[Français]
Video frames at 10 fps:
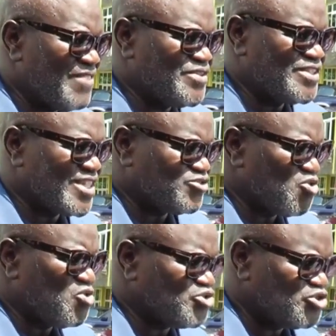la
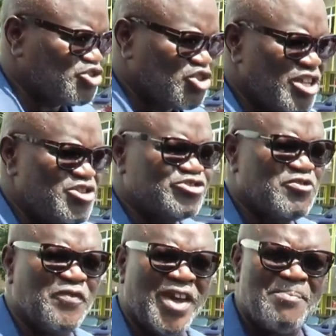révisitation constitutionnelle
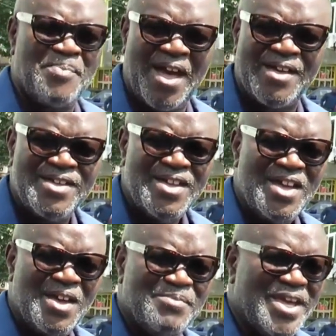ne se fera pas.
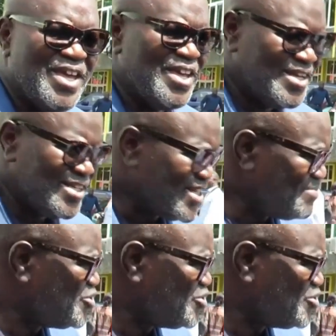Mais les